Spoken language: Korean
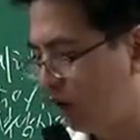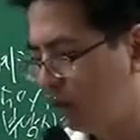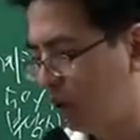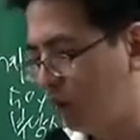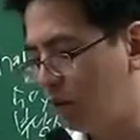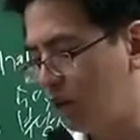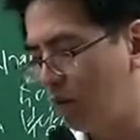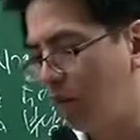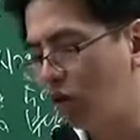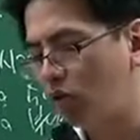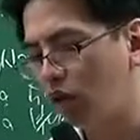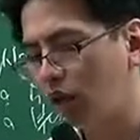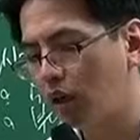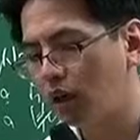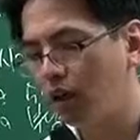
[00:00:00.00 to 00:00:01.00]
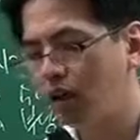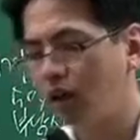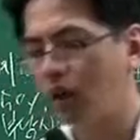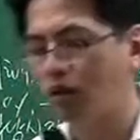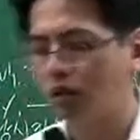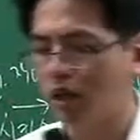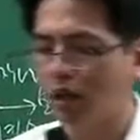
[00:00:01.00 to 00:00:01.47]
그 다음에 이제 매수
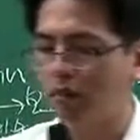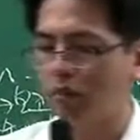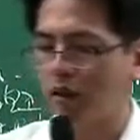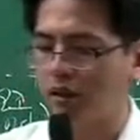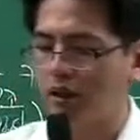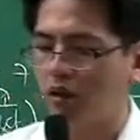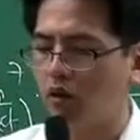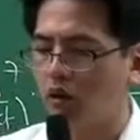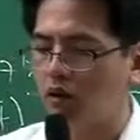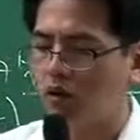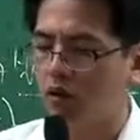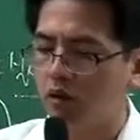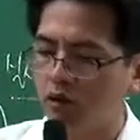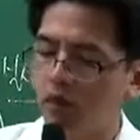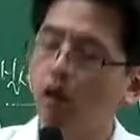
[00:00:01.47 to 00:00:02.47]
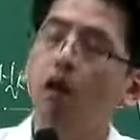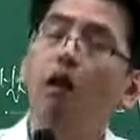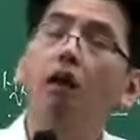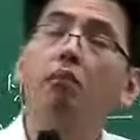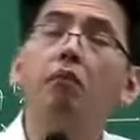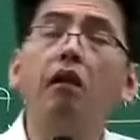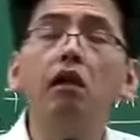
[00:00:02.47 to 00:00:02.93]
기간이라고 다음 페이지 나와 있죠. 그래서
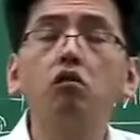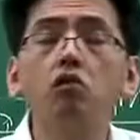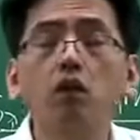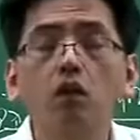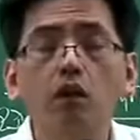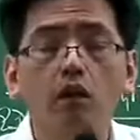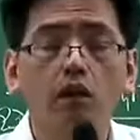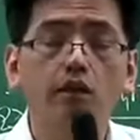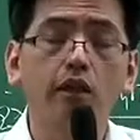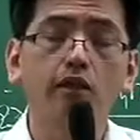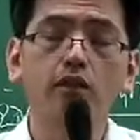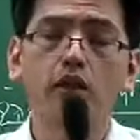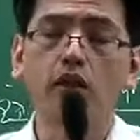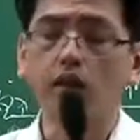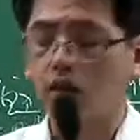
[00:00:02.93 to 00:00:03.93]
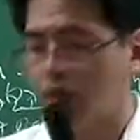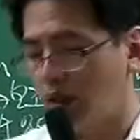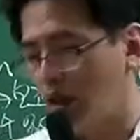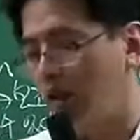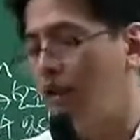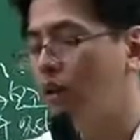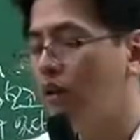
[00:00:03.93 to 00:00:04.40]
매수하기로 결정했을 때는
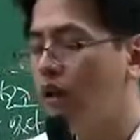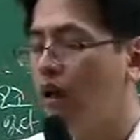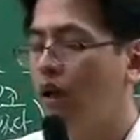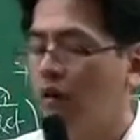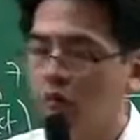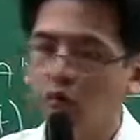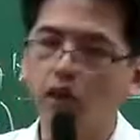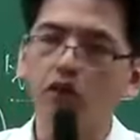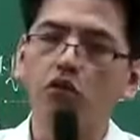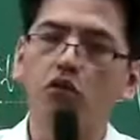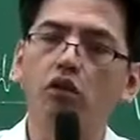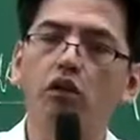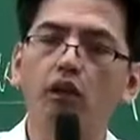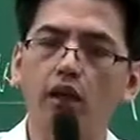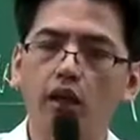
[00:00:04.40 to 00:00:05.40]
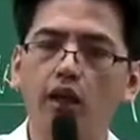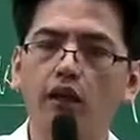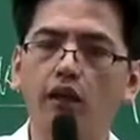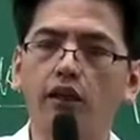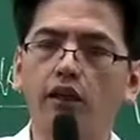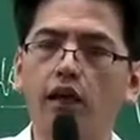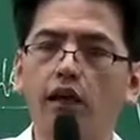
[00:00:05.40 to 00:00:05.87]
2년 내 매수를 해야
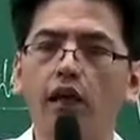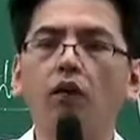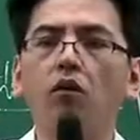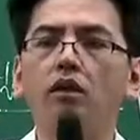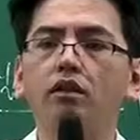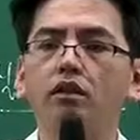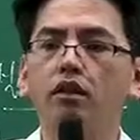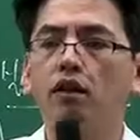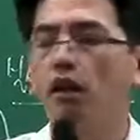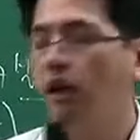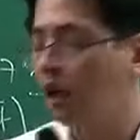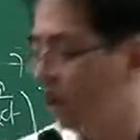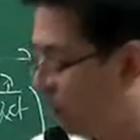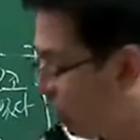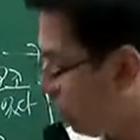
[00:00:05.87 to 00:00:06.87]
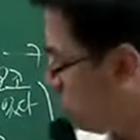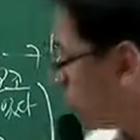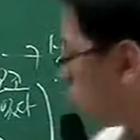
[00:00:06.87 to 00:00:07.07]
된다라고 해서 이